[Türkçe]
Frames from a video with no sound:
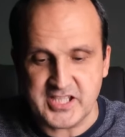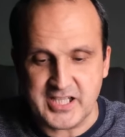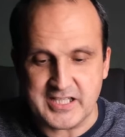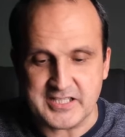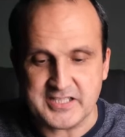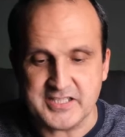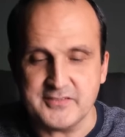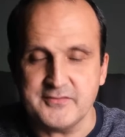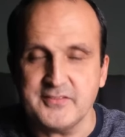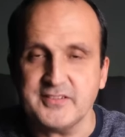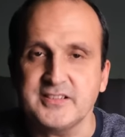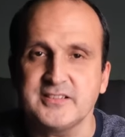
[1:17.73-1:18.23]

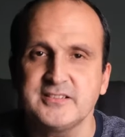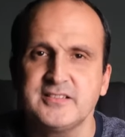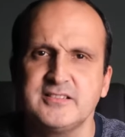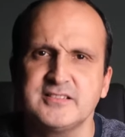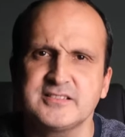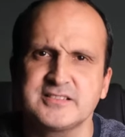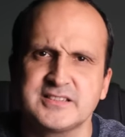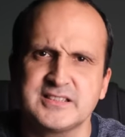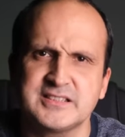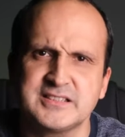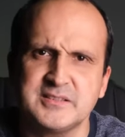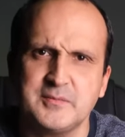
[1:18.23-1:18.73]
çerçeve
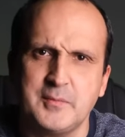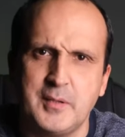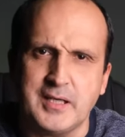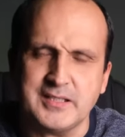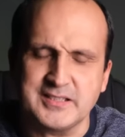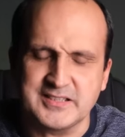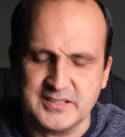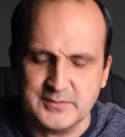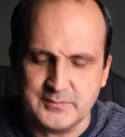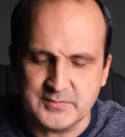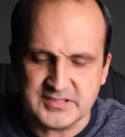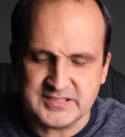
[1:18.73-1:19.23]
kalınlıklarına
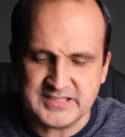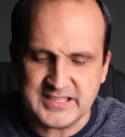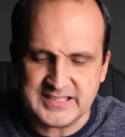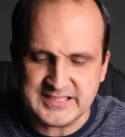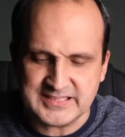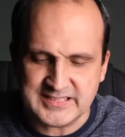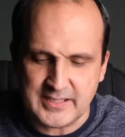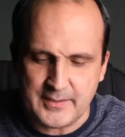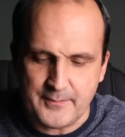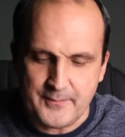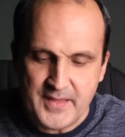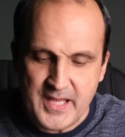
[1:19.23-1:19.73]
baktığımızda
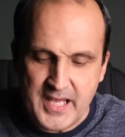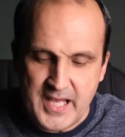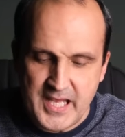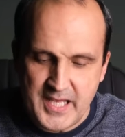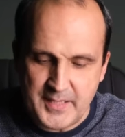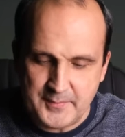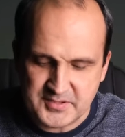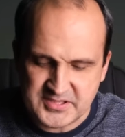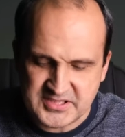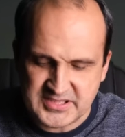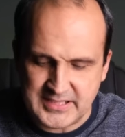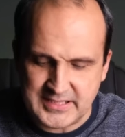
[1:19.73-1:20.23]
ise
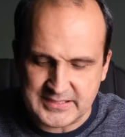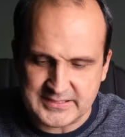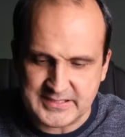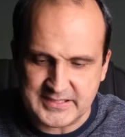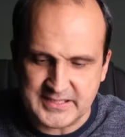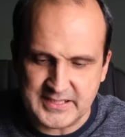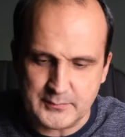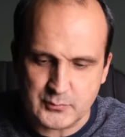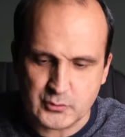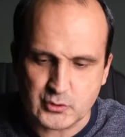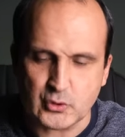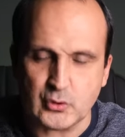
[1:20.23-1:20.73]
hem
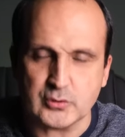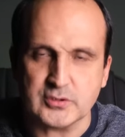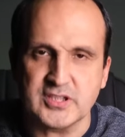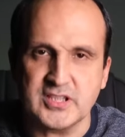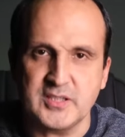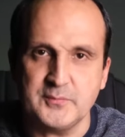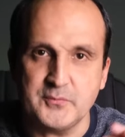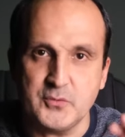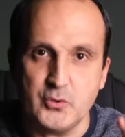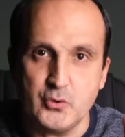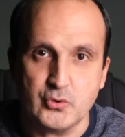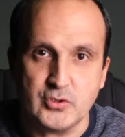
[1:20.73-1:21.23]
sağdan hem
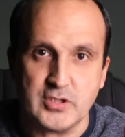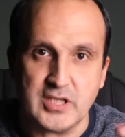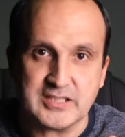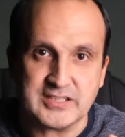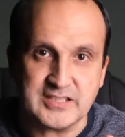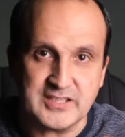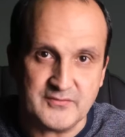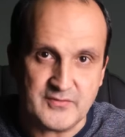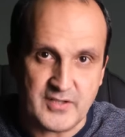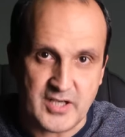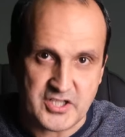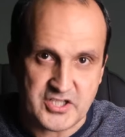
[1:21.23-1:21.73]
soldan hem de
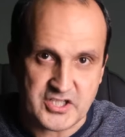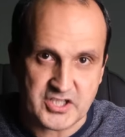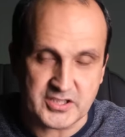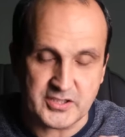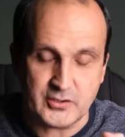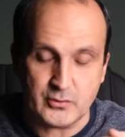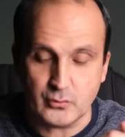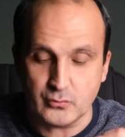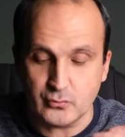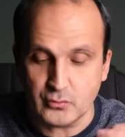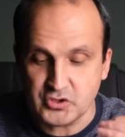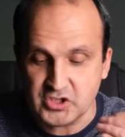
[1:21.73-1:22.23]
yukarıdan ve
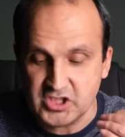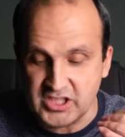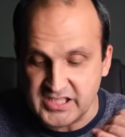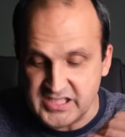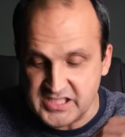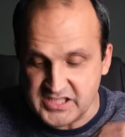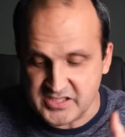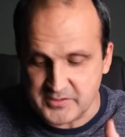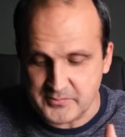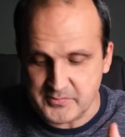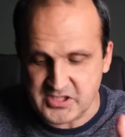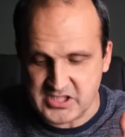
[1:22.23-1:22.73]
aşağıdan oldukça
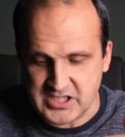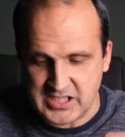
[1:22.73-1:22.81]
ince bir